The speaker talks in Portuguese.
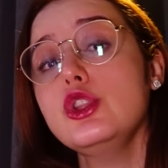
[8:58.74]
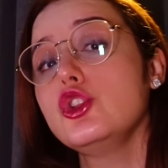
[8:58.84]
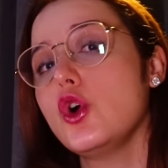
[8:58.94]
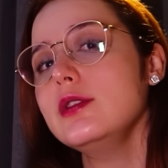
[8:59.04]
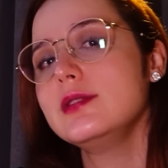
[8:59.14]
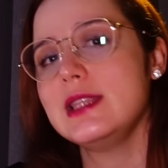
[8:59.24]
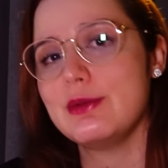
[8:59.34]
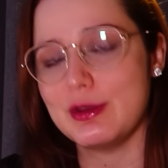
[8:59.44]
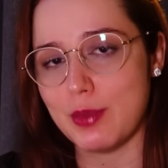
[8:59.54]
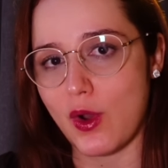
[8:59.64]
todos
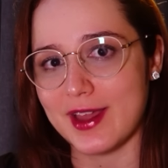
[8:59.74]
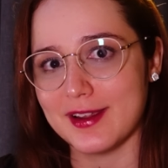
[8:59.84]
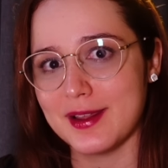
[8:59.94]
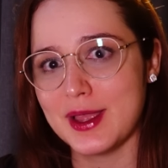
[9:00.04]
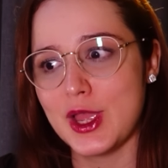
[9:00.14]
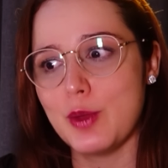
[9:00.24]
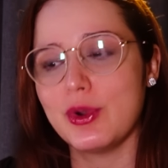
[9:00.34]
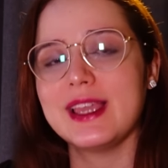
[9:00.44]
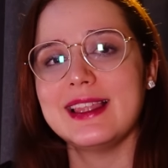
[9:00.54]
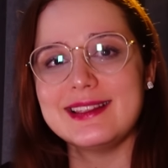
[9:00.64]
iriam embora.
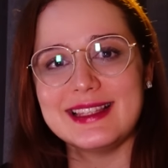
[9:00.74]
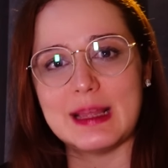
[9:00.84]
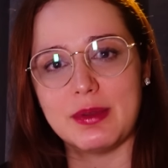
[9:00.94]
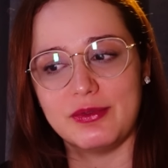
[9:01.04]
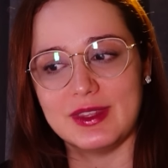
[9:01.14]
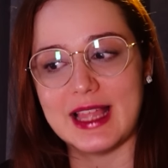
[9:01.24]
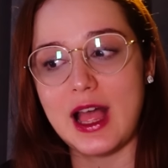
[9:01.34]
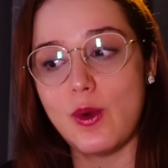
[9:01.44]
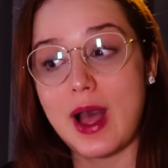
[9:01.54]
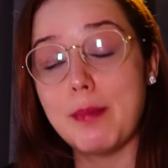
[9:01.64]
Porque nessa etapa
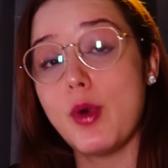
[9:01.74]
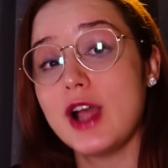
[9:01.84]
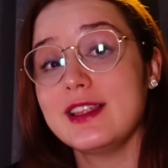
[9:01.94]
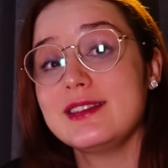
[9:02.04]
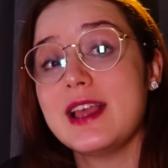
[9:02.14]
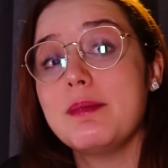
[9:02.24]
final, a porta se